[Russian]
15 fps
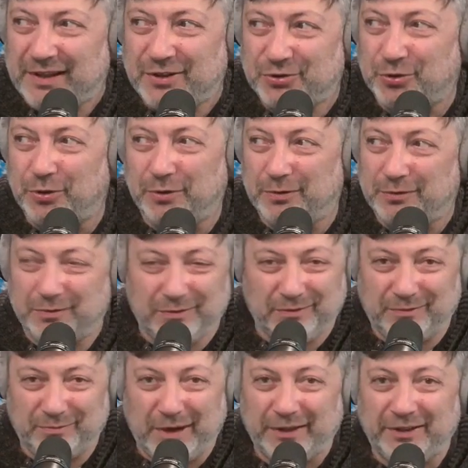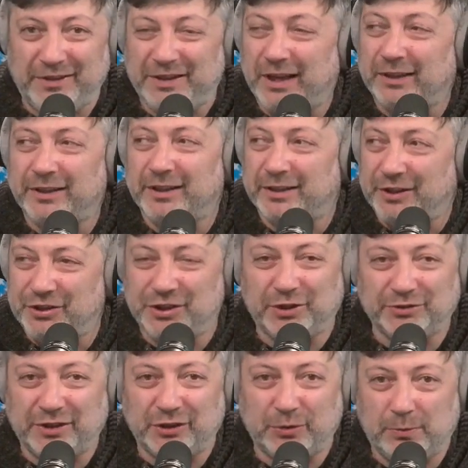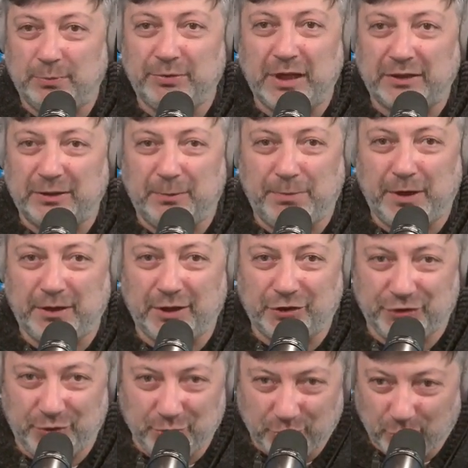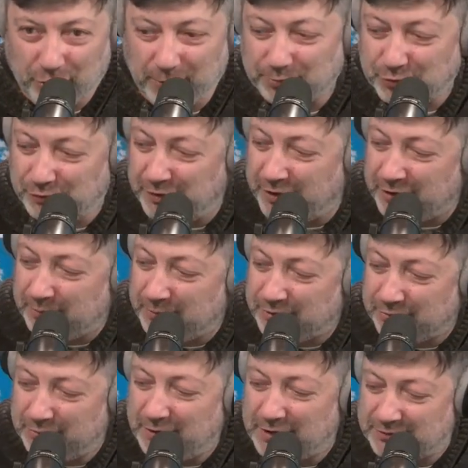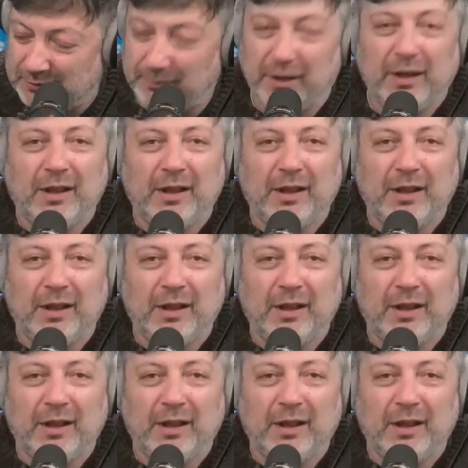что Байден никогда не отличался от лом там по отношению к другим суверенным государствам.